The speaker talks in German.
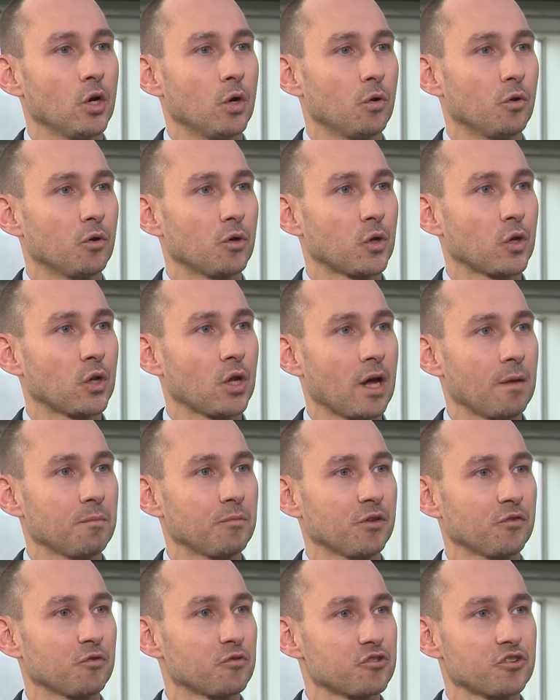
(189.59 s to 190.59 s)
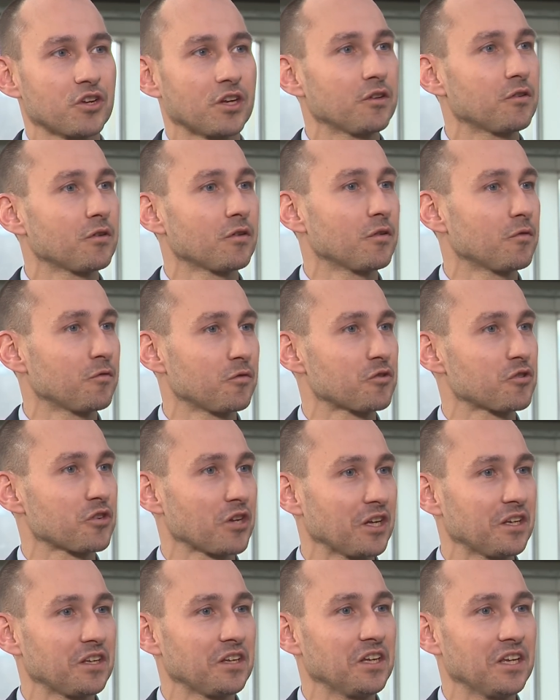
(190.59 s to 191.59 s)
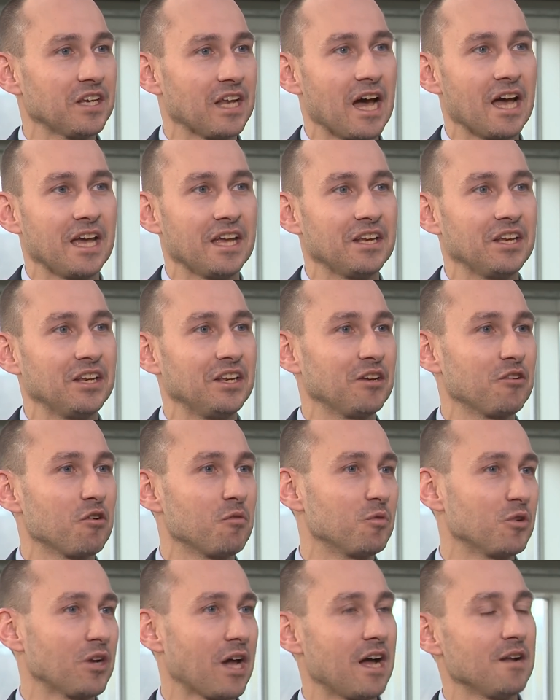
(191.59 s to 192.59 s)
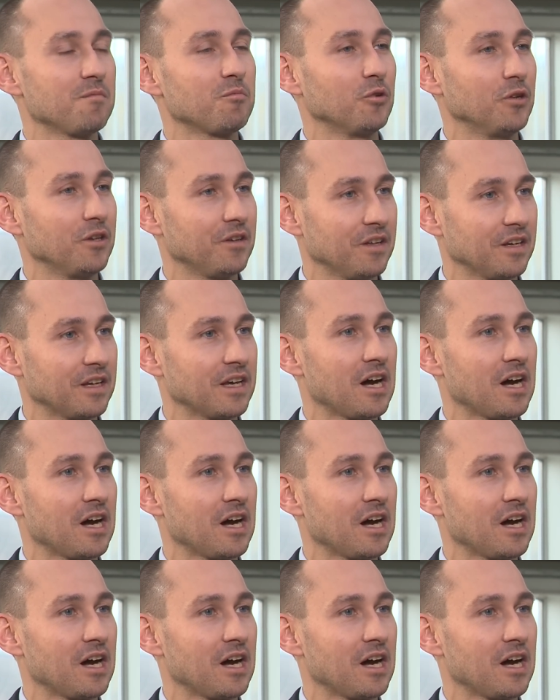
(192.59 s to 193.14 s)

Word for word: und habe mich so Schritt für Schritt hinein in die Kommunalpolitik